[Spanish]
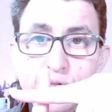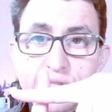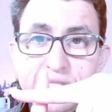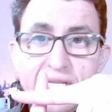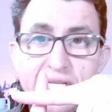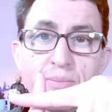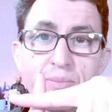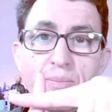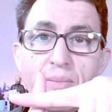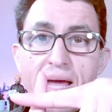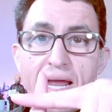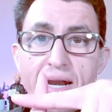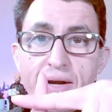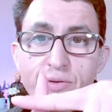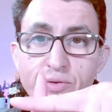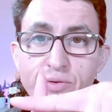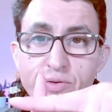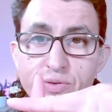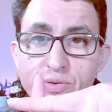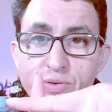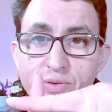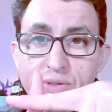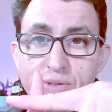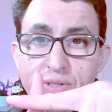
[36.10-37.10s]

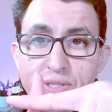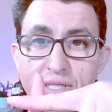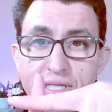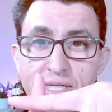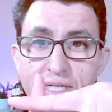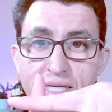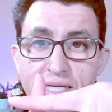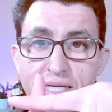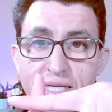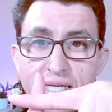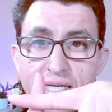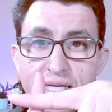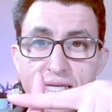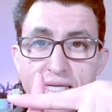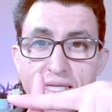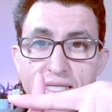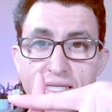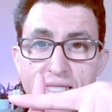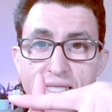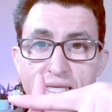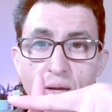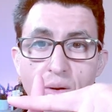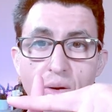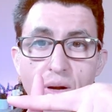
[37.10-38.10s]
hermanos.
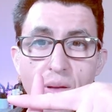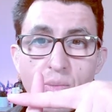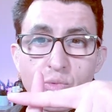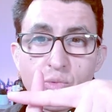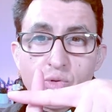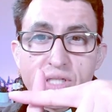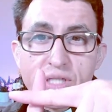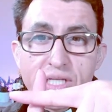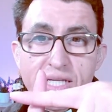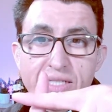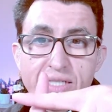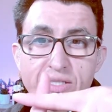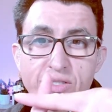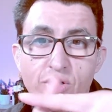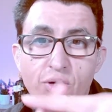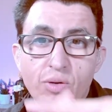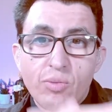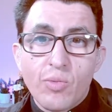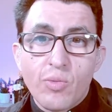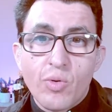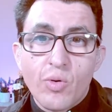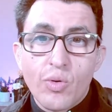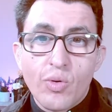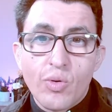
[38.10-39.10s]
Y hablamos de que es
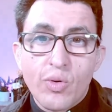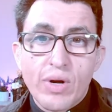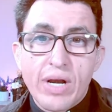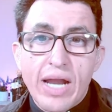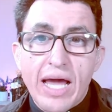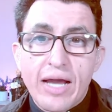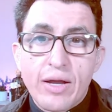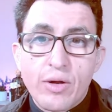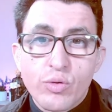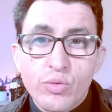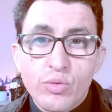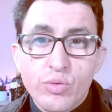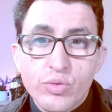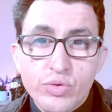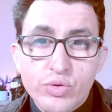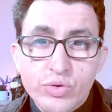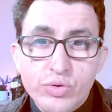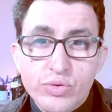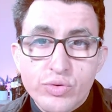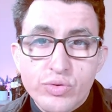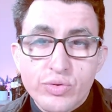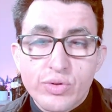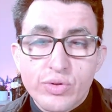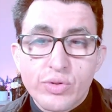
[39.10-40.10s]
como la
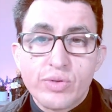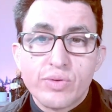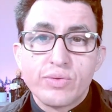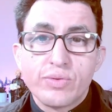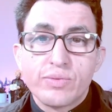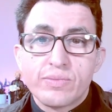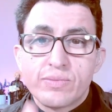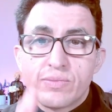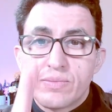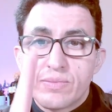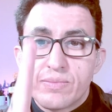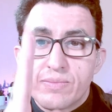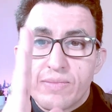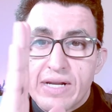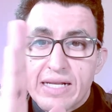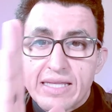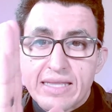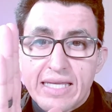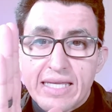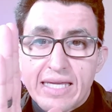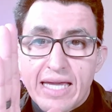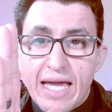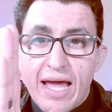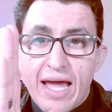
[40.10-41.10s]
cruz, ¿no?
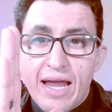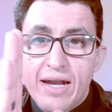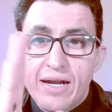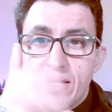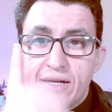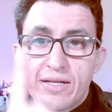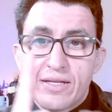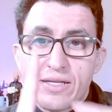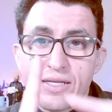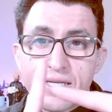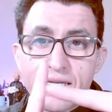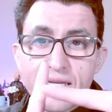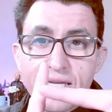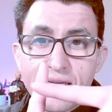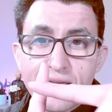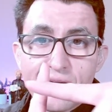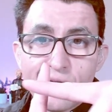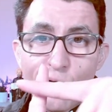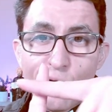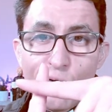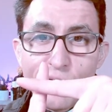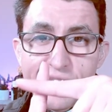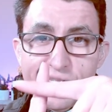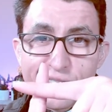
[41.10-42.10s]
Vertical y
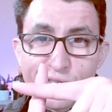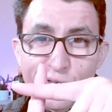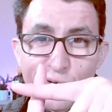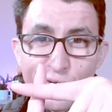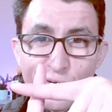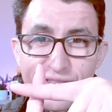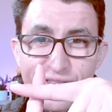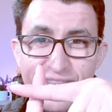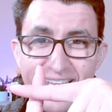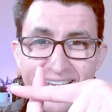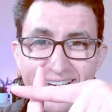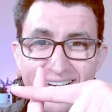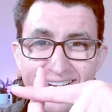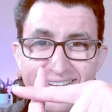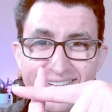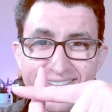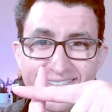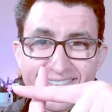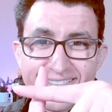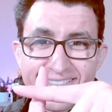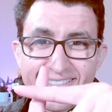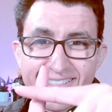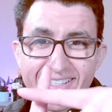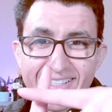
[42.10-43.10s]
horizontal.
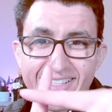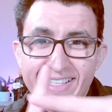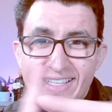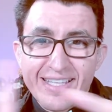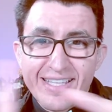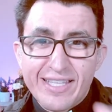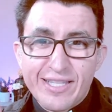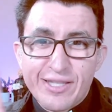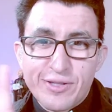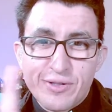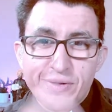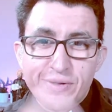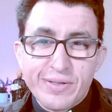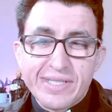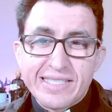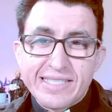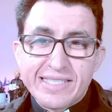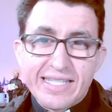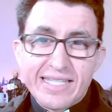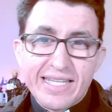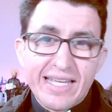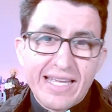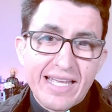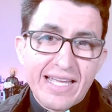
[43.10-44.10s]

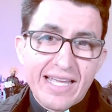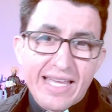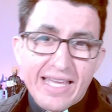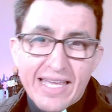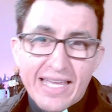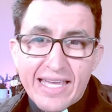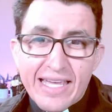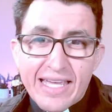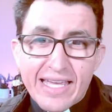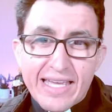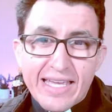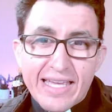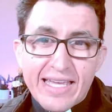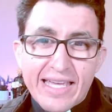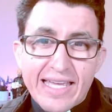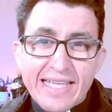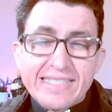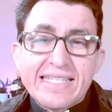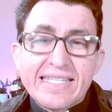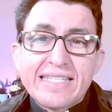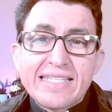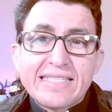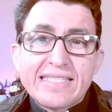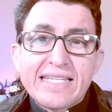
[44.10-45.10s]
Entonces, eh,
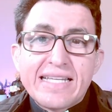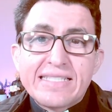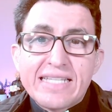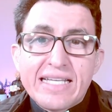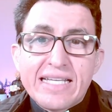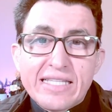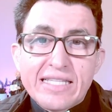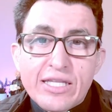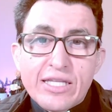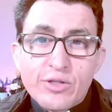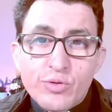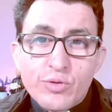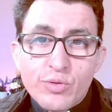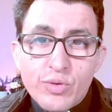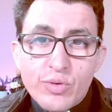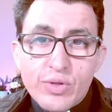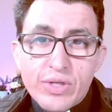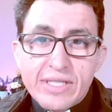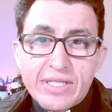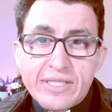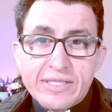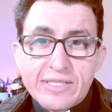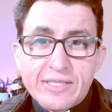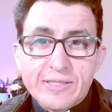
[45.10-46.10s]
estas tres
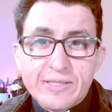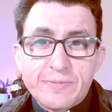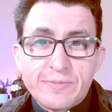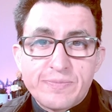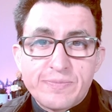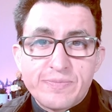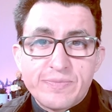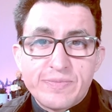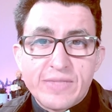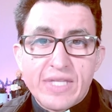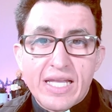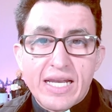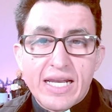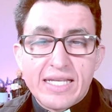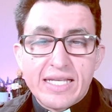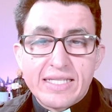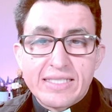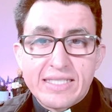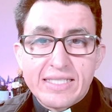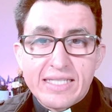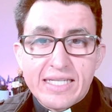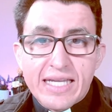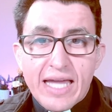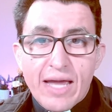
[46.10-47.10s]
actitudes de
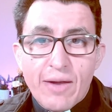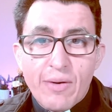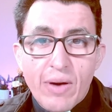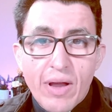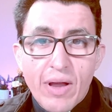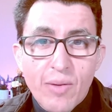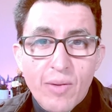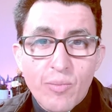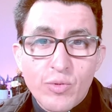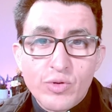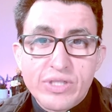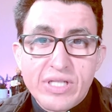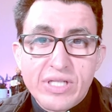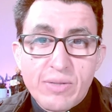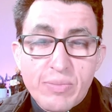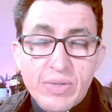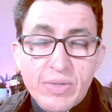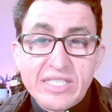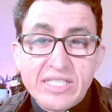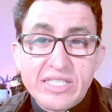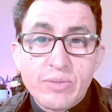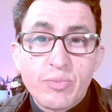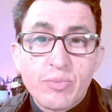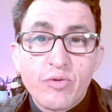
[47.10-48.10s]
las que hablábamos en el
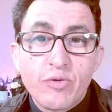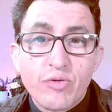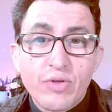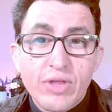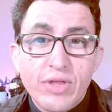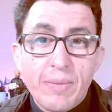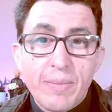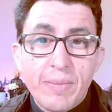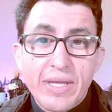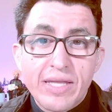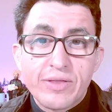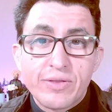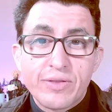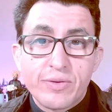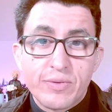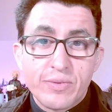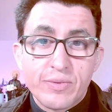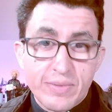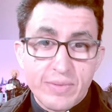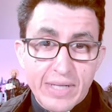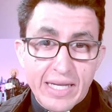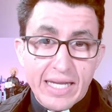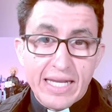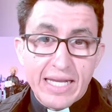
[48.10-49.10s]
principio y
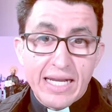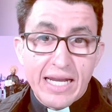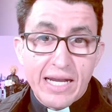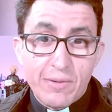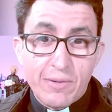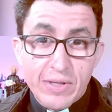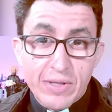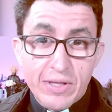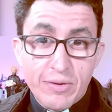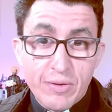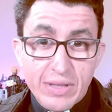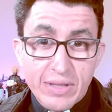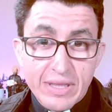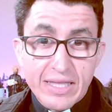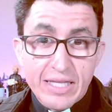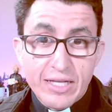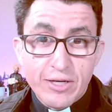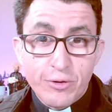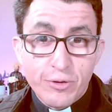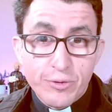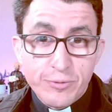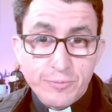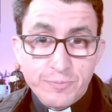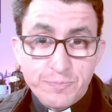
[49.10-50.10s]
fundamento en el video anterior,